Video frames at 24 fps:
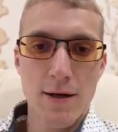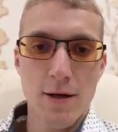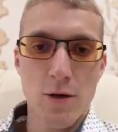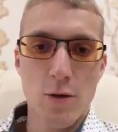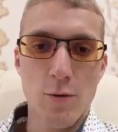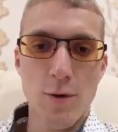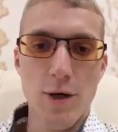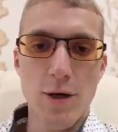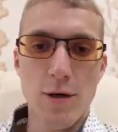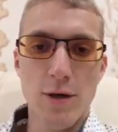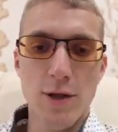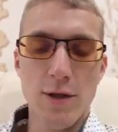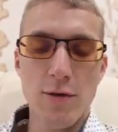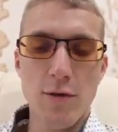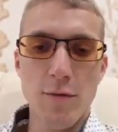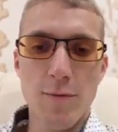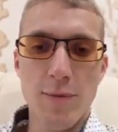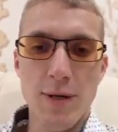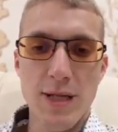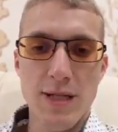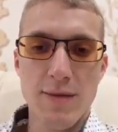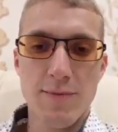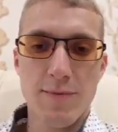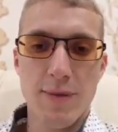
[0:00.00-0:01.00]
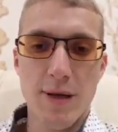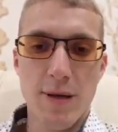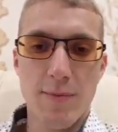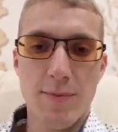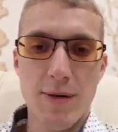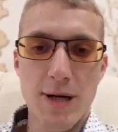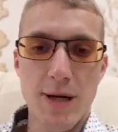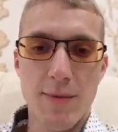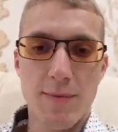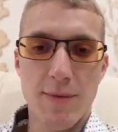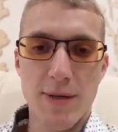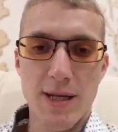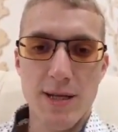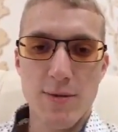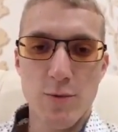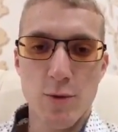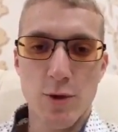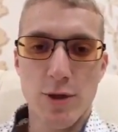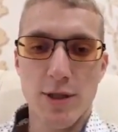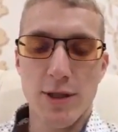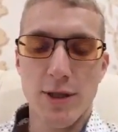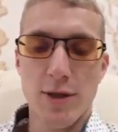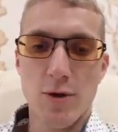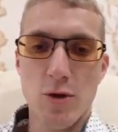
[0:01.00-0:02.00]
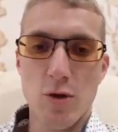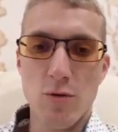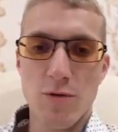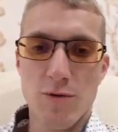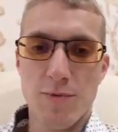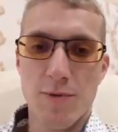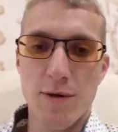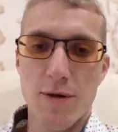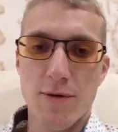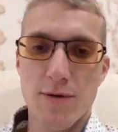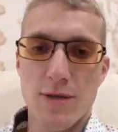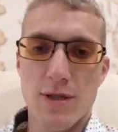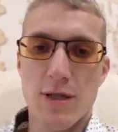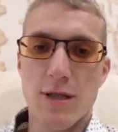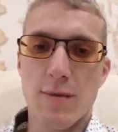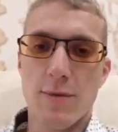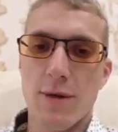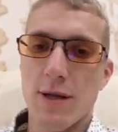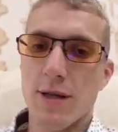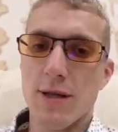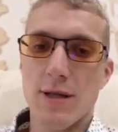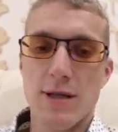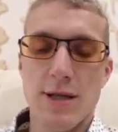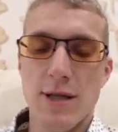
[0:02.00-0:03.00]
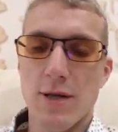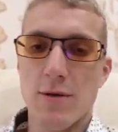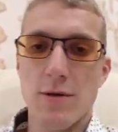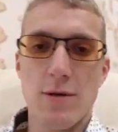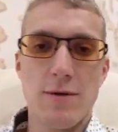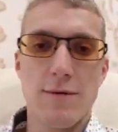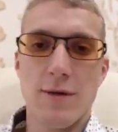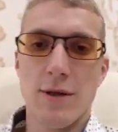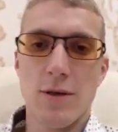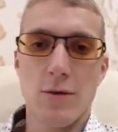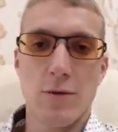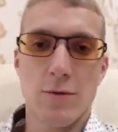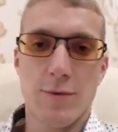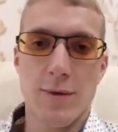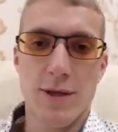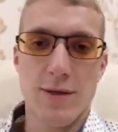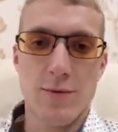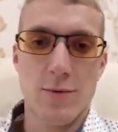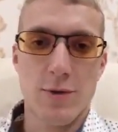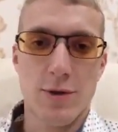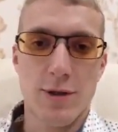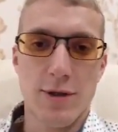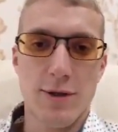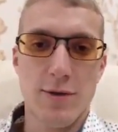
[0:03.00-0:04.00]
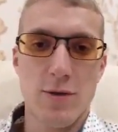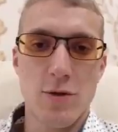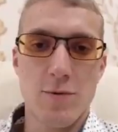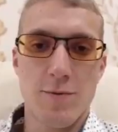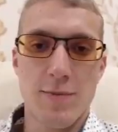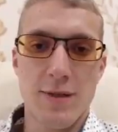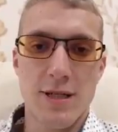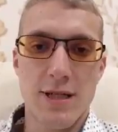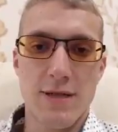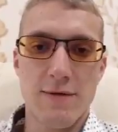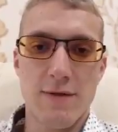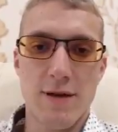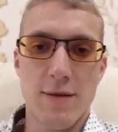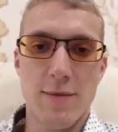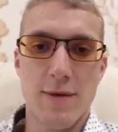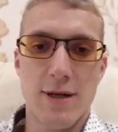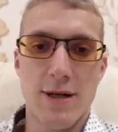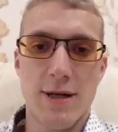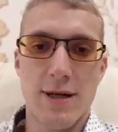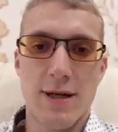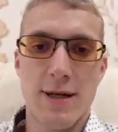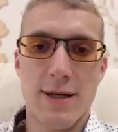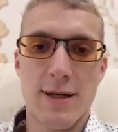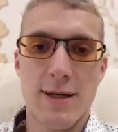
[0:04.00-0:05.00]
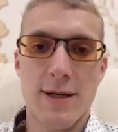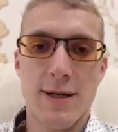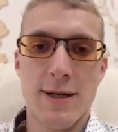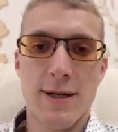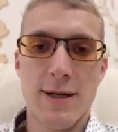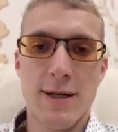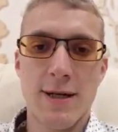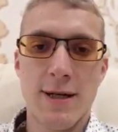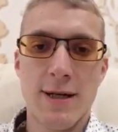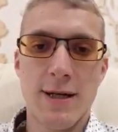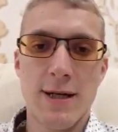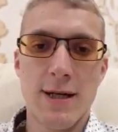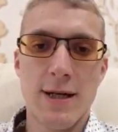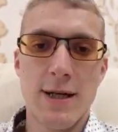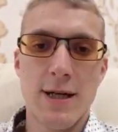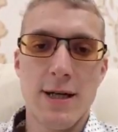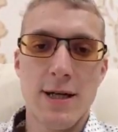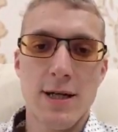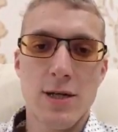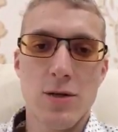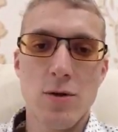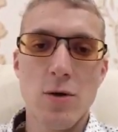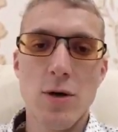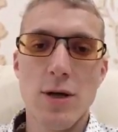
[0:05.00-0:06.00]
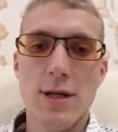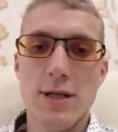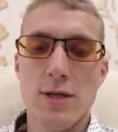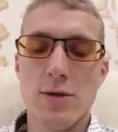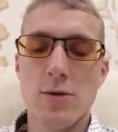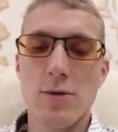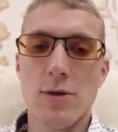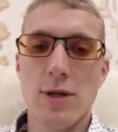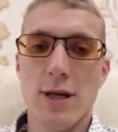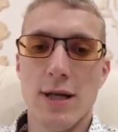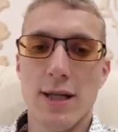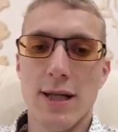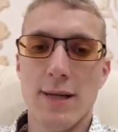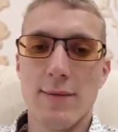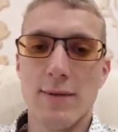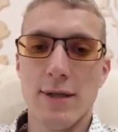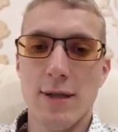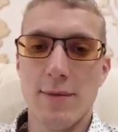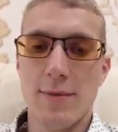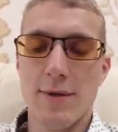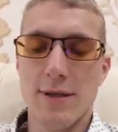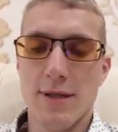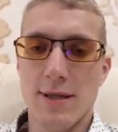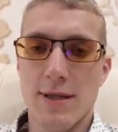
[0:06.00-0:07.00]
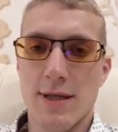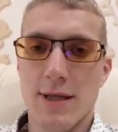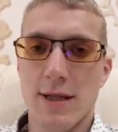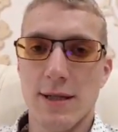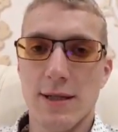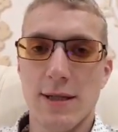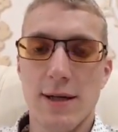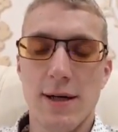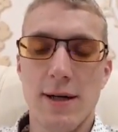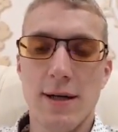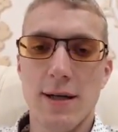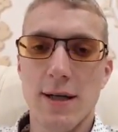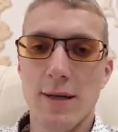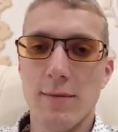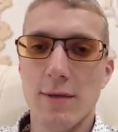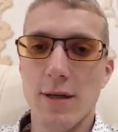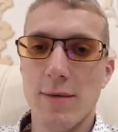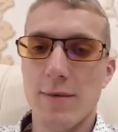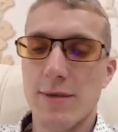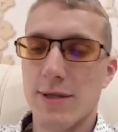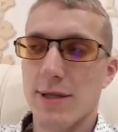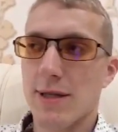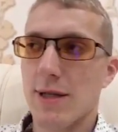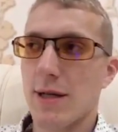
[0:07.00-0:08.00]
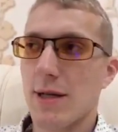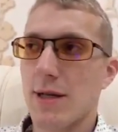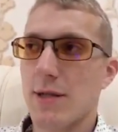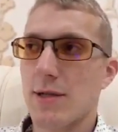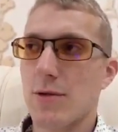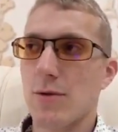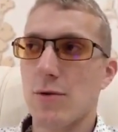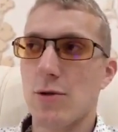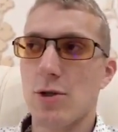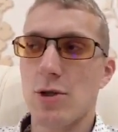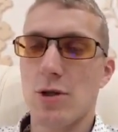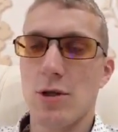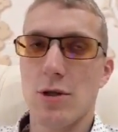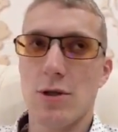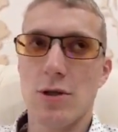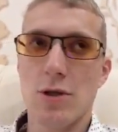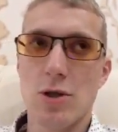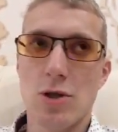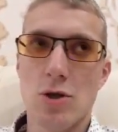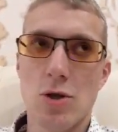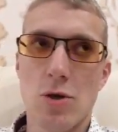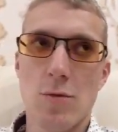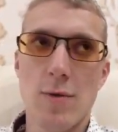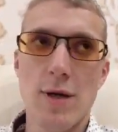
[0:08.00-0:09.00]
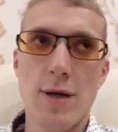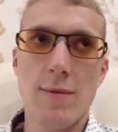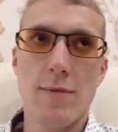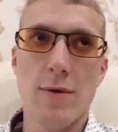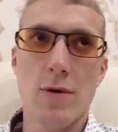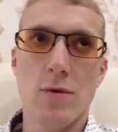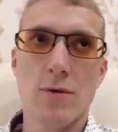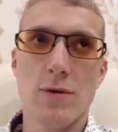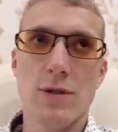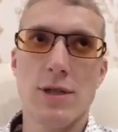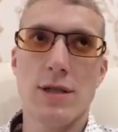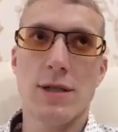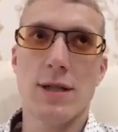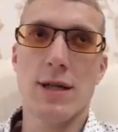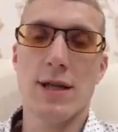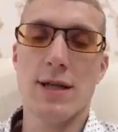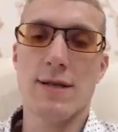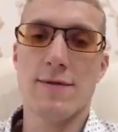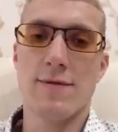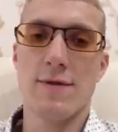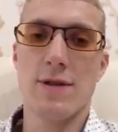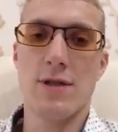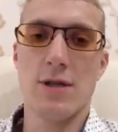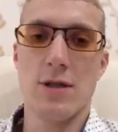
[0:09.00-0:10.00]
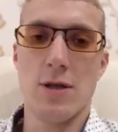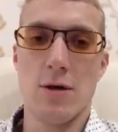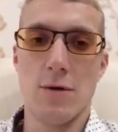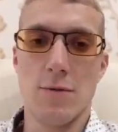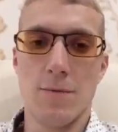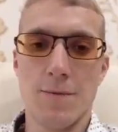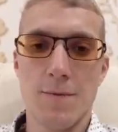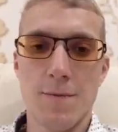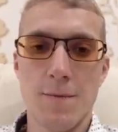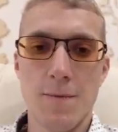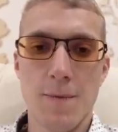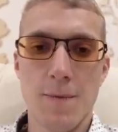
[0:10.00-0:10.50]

У меня в одного пропали просмотры на YouTube с 1 сентября. Не знаю, не волнует просмотры на YouTube в последнее время. Сколько стоит реклама на бизнес-канале? Реклама на бизнес-канале стоит 4000 рублей, берут где-то раз в неделю.